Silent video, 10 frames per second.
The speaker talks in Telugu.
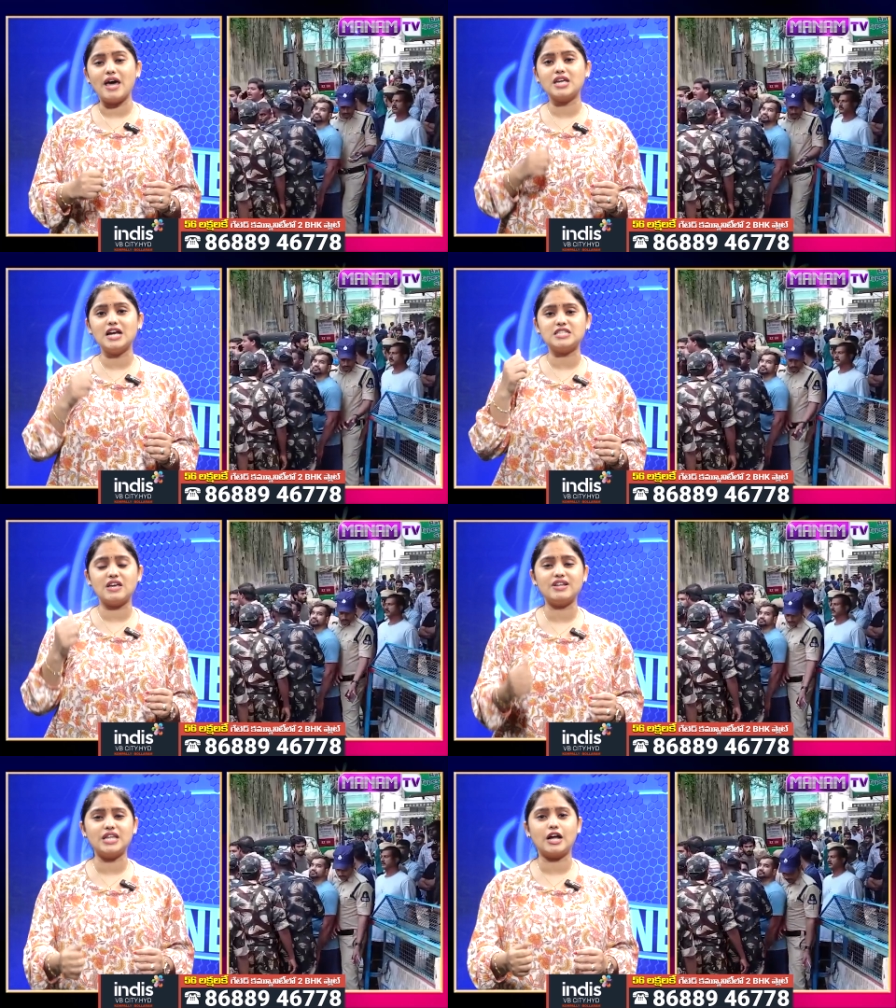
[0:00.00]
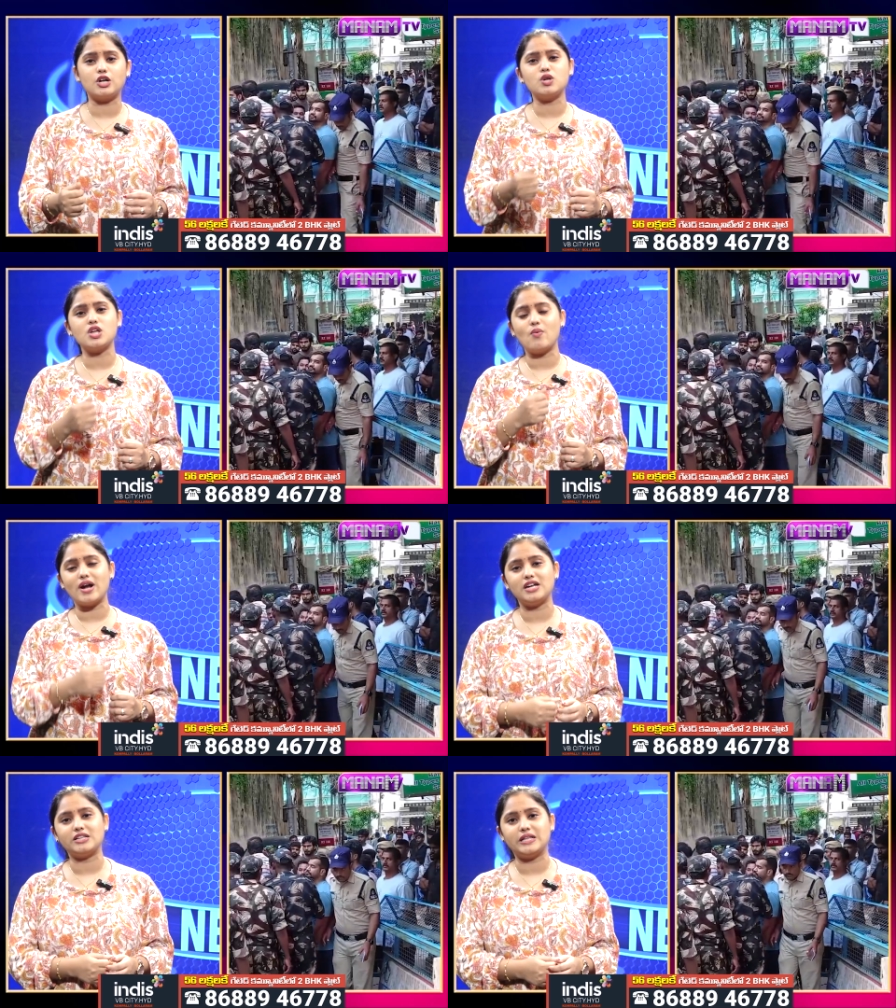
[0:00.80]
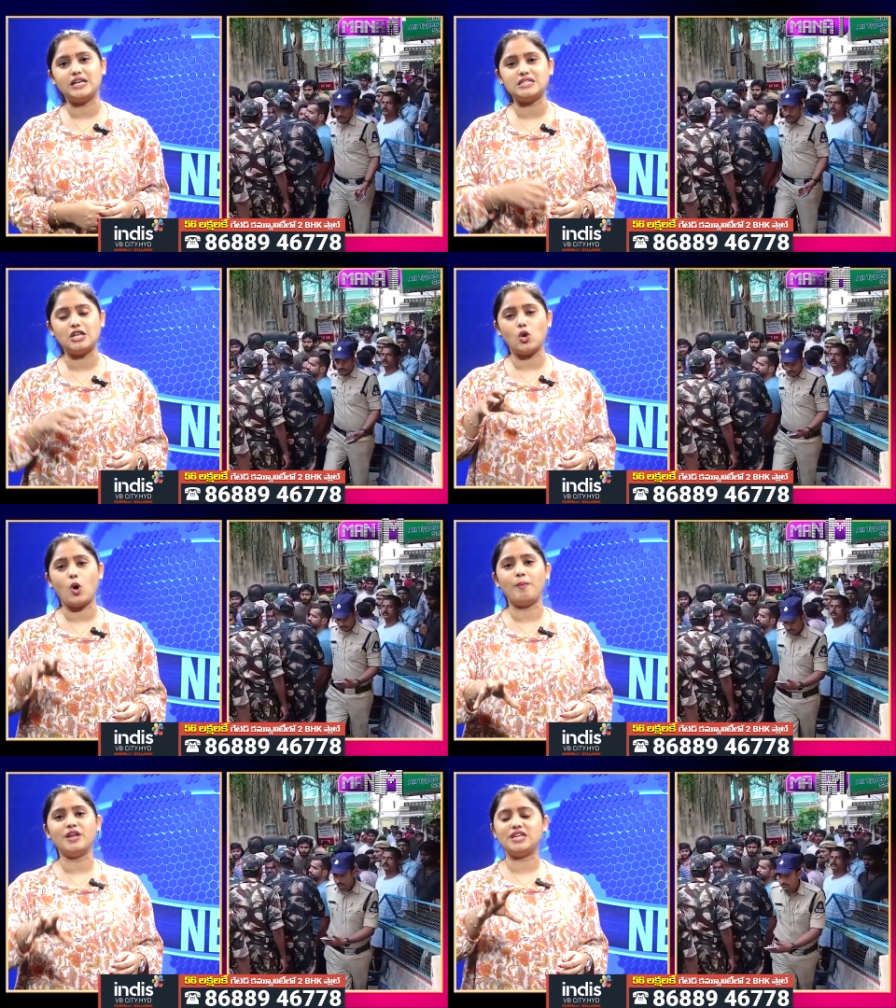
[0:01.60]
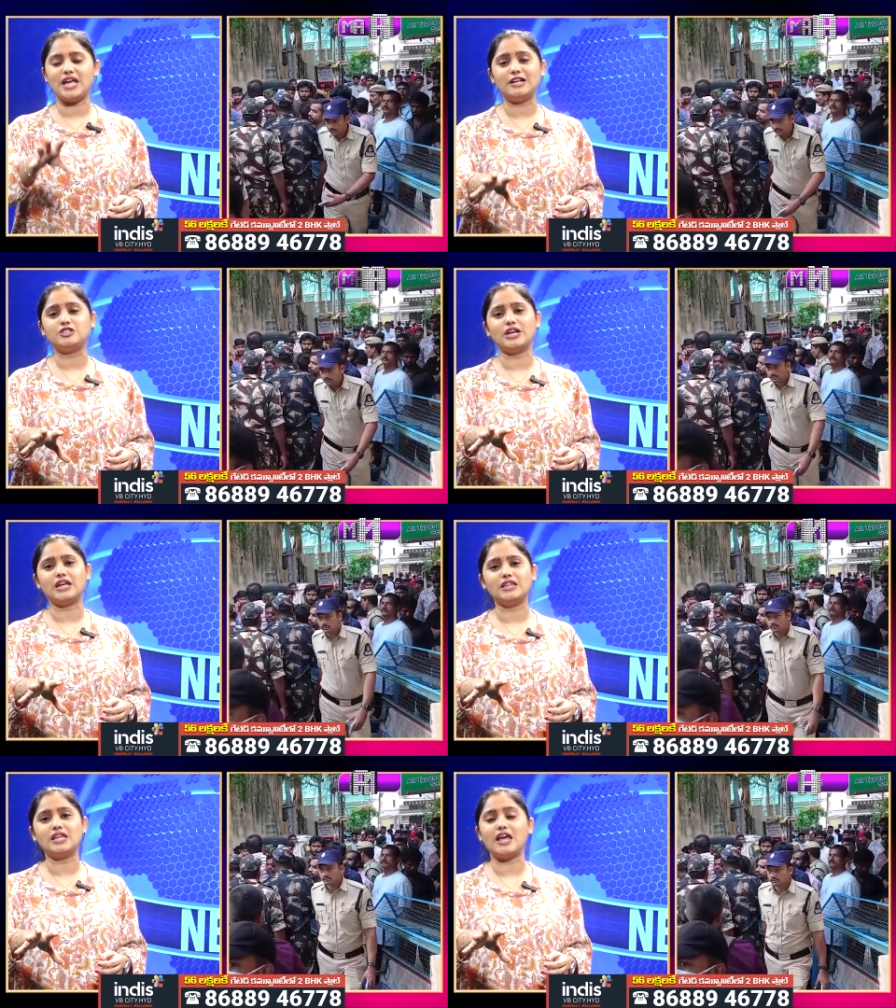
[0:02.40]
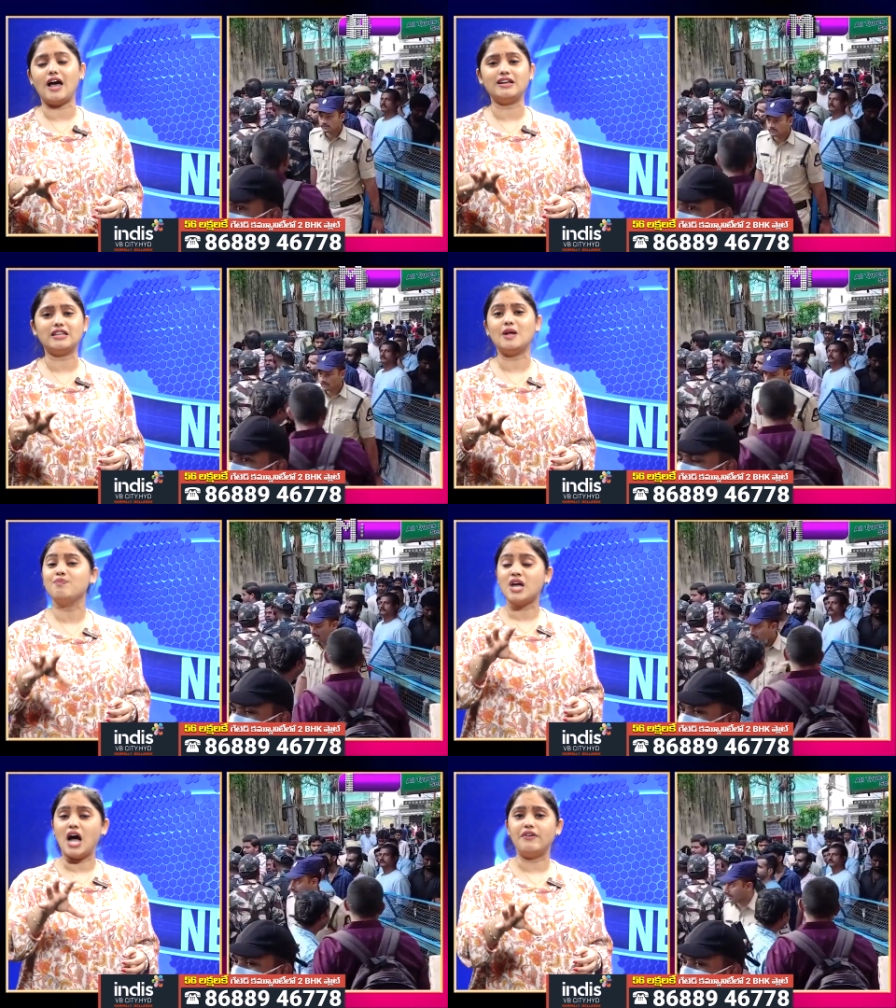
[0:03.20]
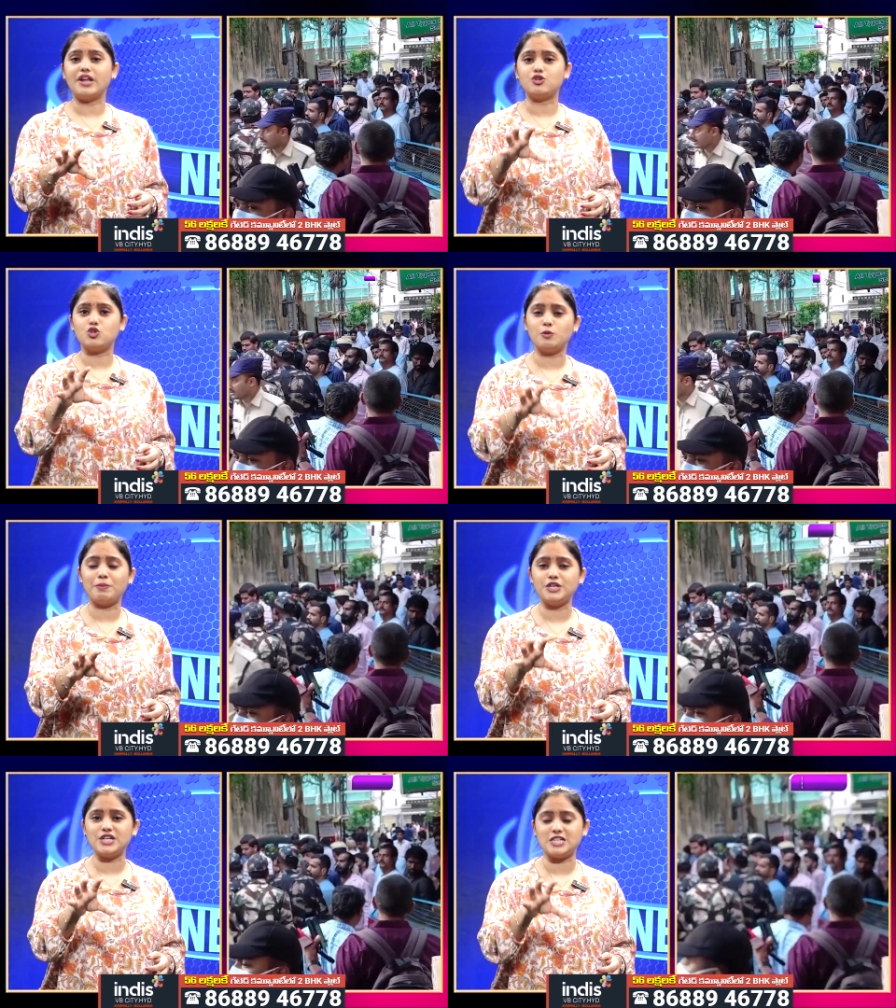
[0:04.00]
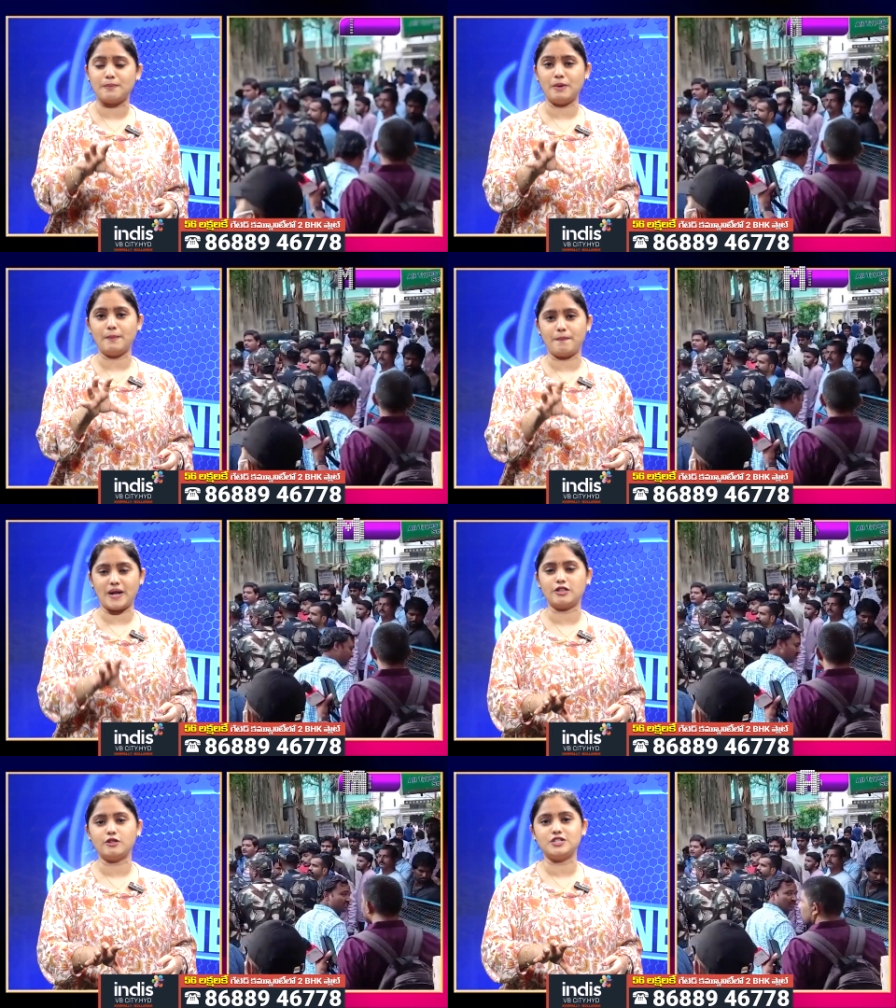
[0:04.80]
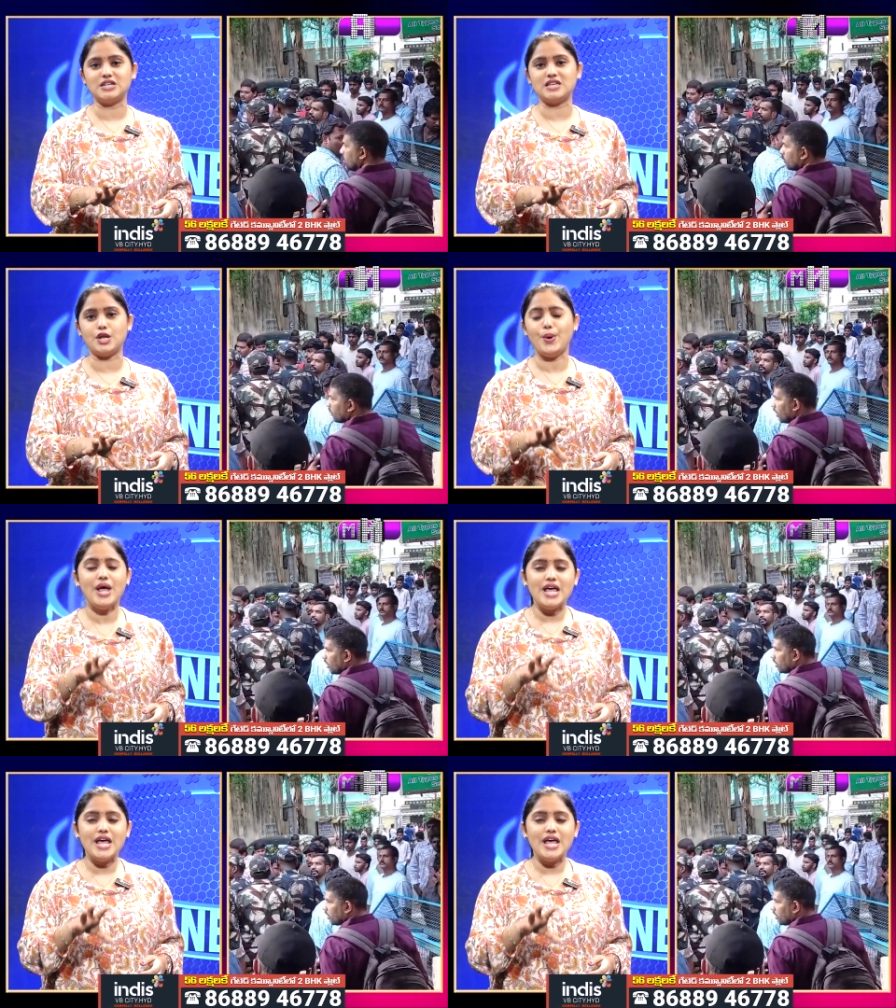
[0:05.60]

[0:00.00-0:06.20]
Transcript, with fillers: బ్యారిగేట్స్ ఏవైతే కట్టున్నాయో వాటిని తీసి లోపల ఏం జరిగింది అనేది ఆవిడ చూపించి చెప్పే ప్రయత్నం చేశారు